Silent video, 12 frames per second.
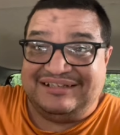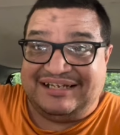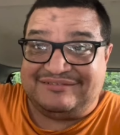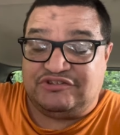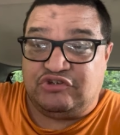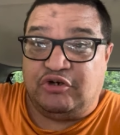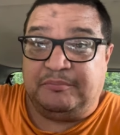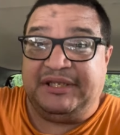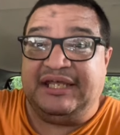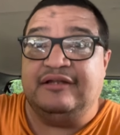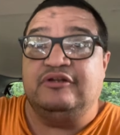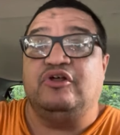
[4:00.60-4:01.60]

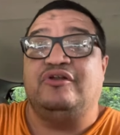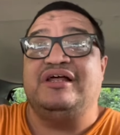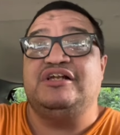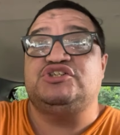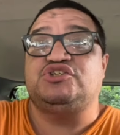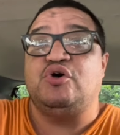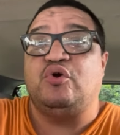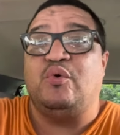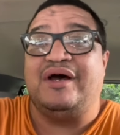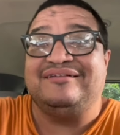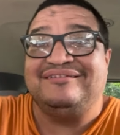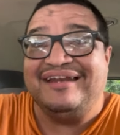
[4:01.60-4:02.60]
absorbiendo del
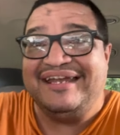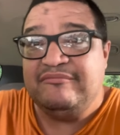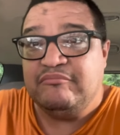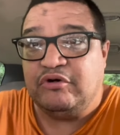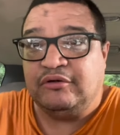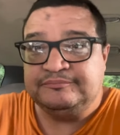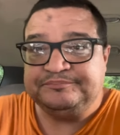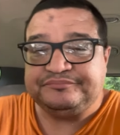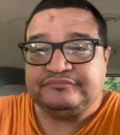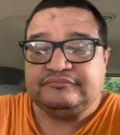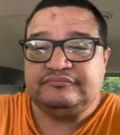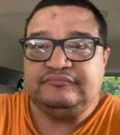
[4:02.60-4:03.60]
zoroastrismo
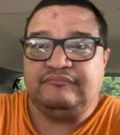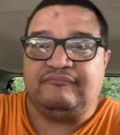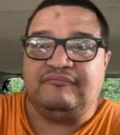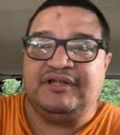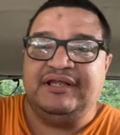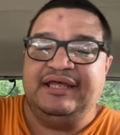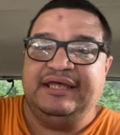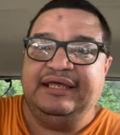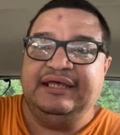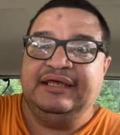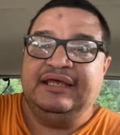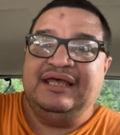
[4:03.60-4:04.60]

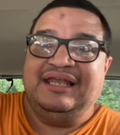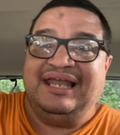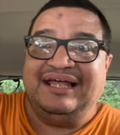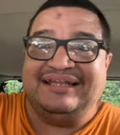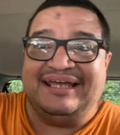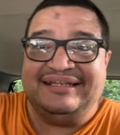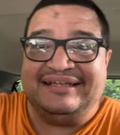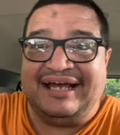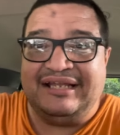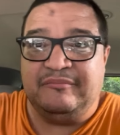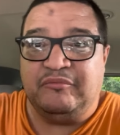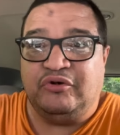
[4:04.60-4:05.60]
eh, la,
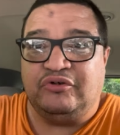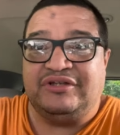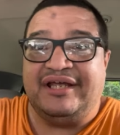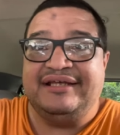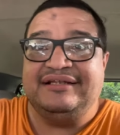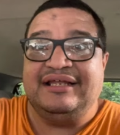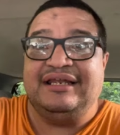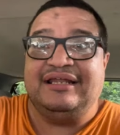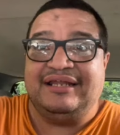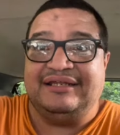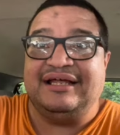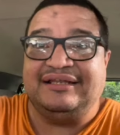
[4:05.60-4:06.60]
deidad la
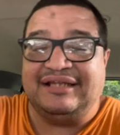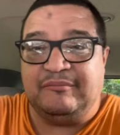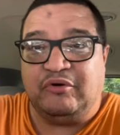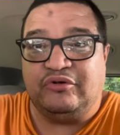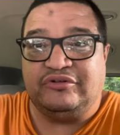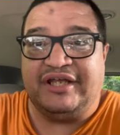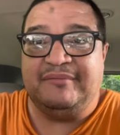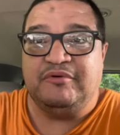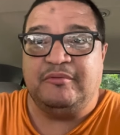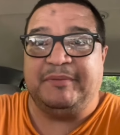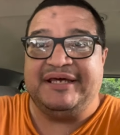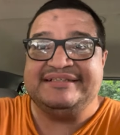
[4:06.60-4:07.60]
deidad del
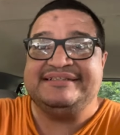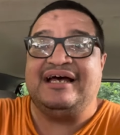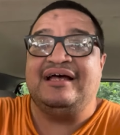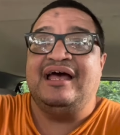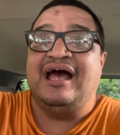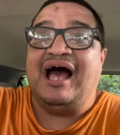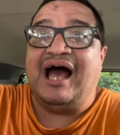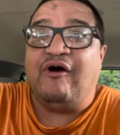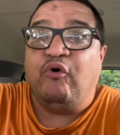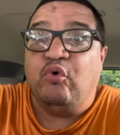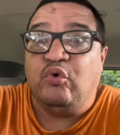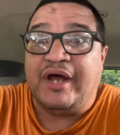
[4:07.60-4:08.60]
monoteísmo persa
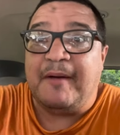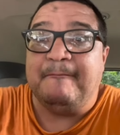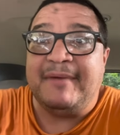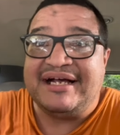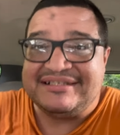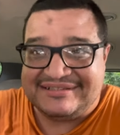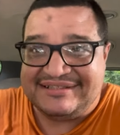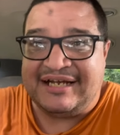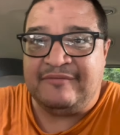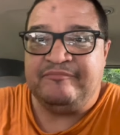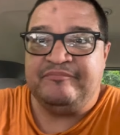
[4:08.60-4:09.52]
Ahura Mazda,